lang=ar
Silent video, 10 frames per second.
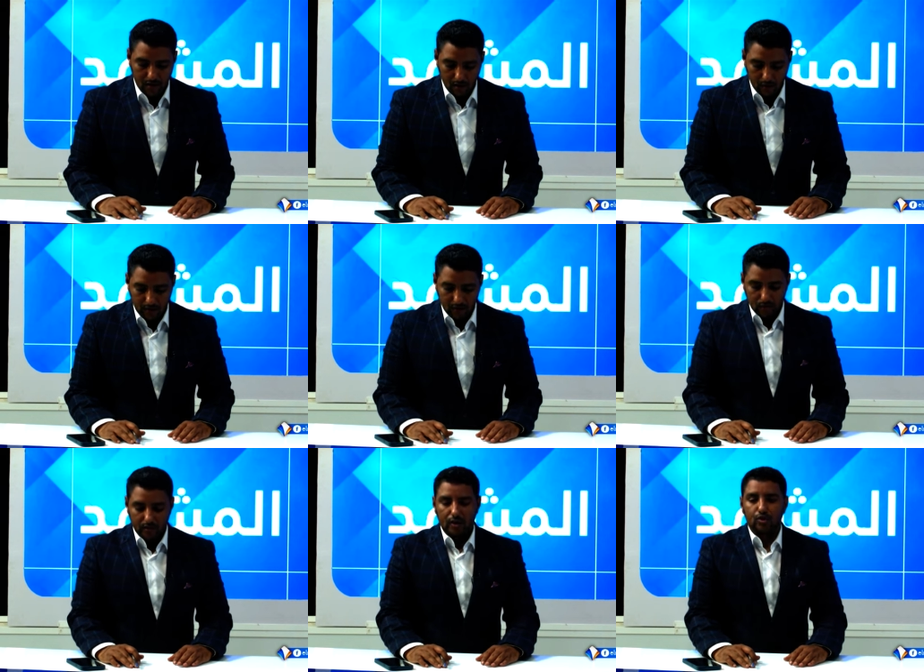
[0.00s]
والتي
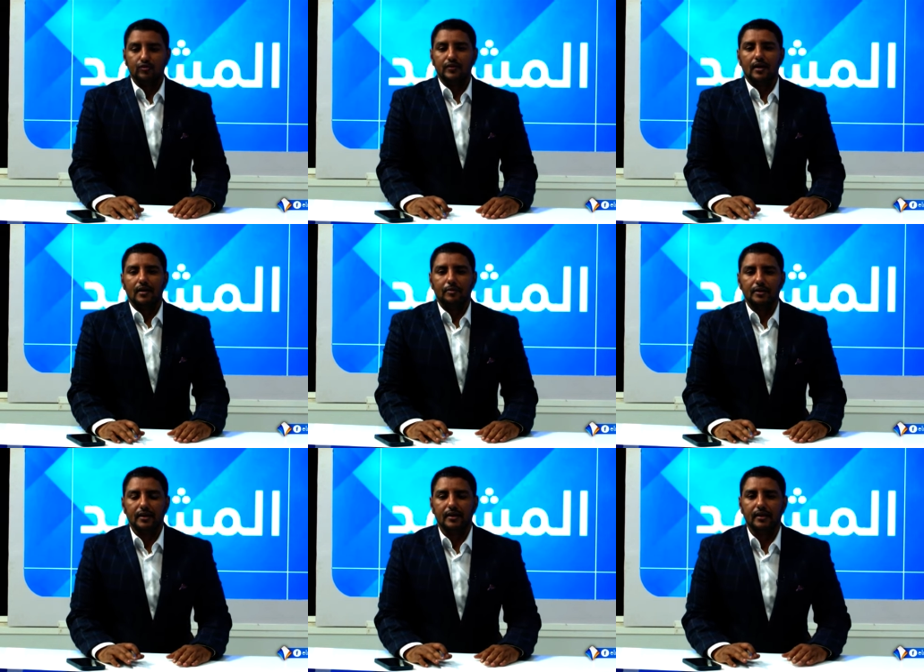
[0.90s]
نناقش فيها
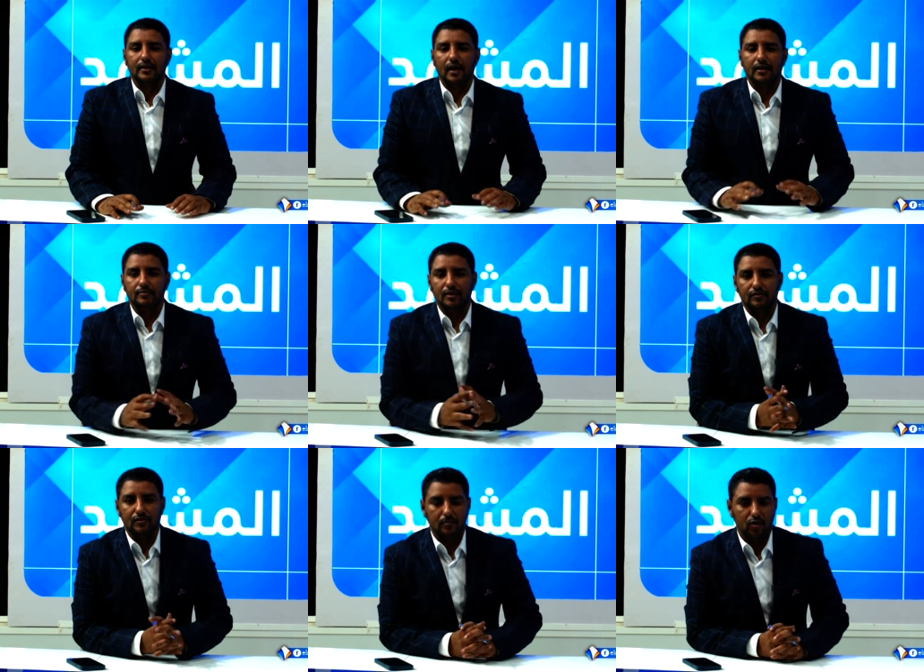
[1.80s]
مشاكل التعليم
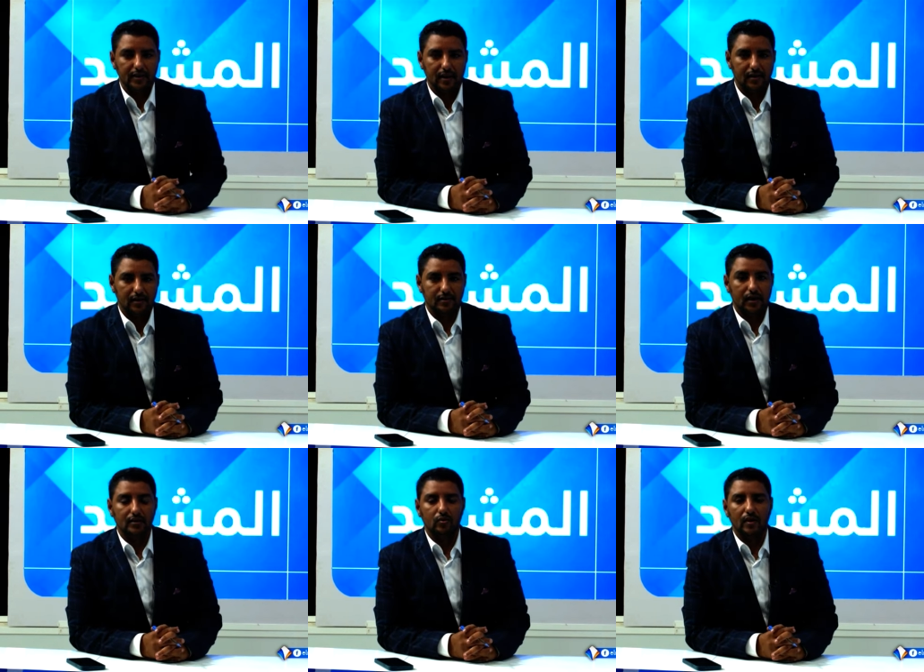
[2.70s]
في موريتانيا
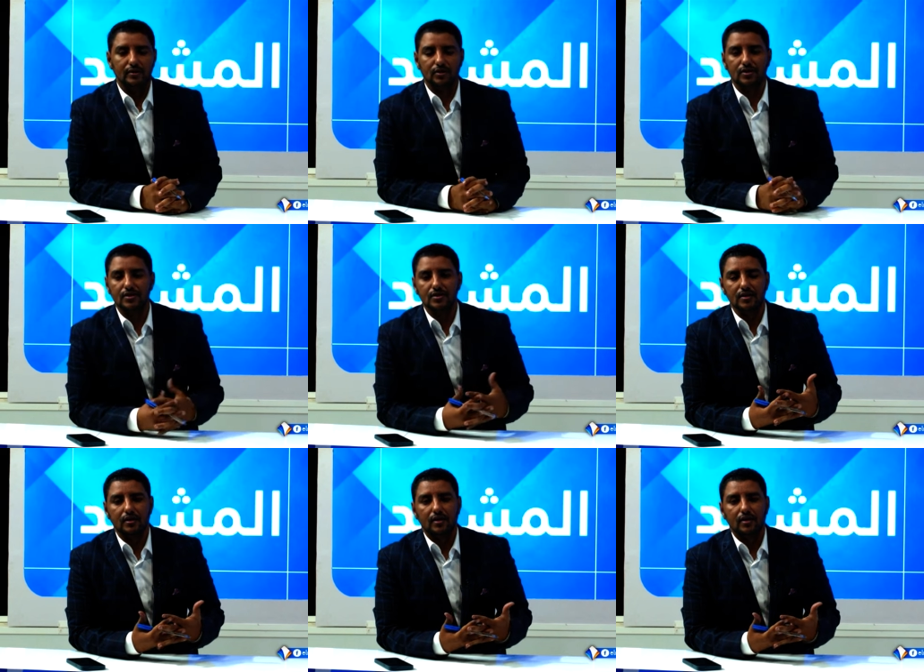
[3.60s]
أتحدث عن تشخيص